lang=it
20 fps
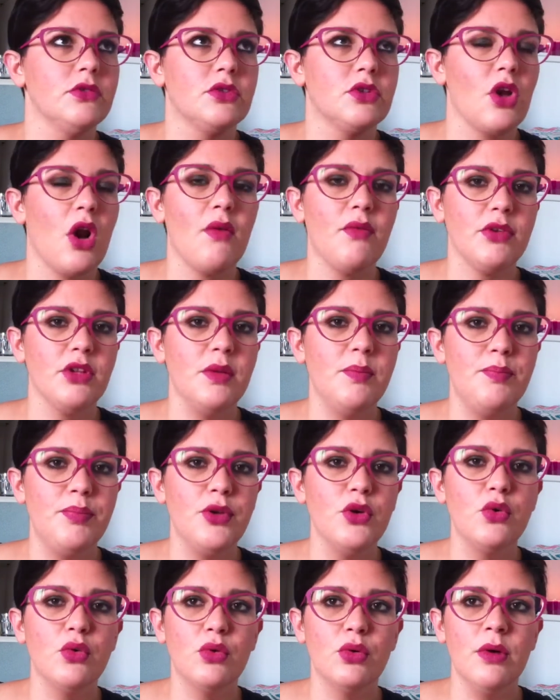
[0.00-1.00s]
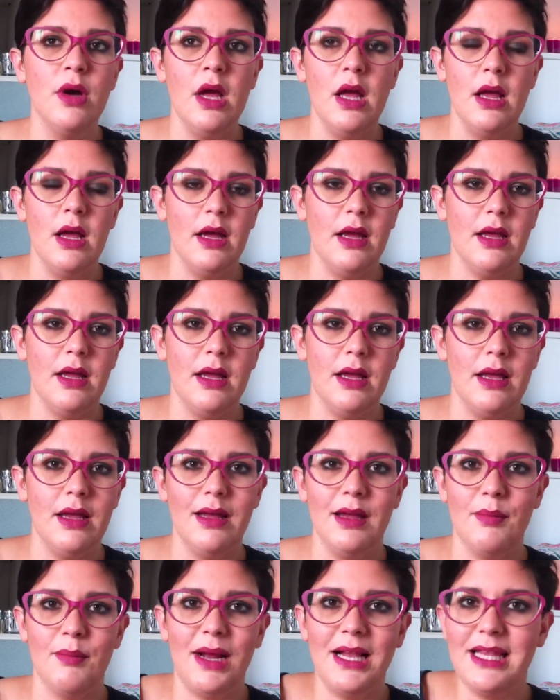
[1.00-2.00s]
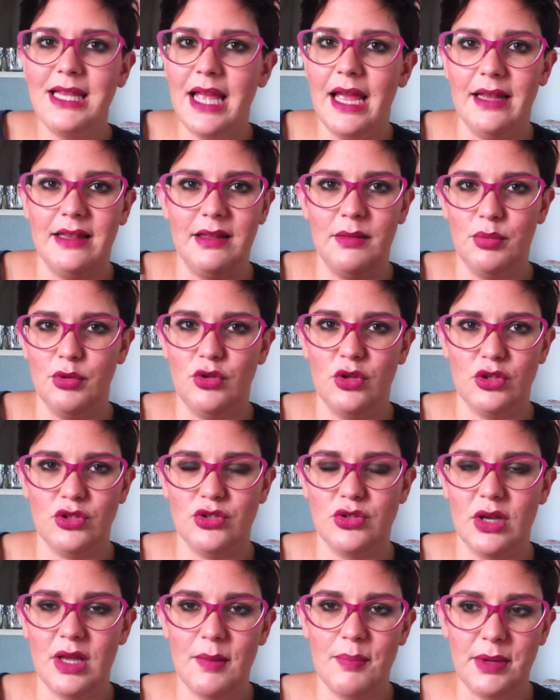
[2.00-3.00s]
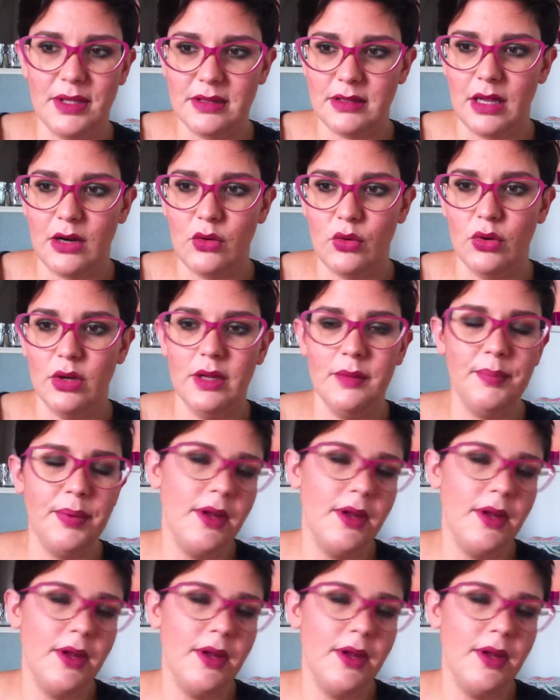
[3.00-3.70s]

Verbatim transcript: trovo di più eh, magliette piuttosto che pantaloni,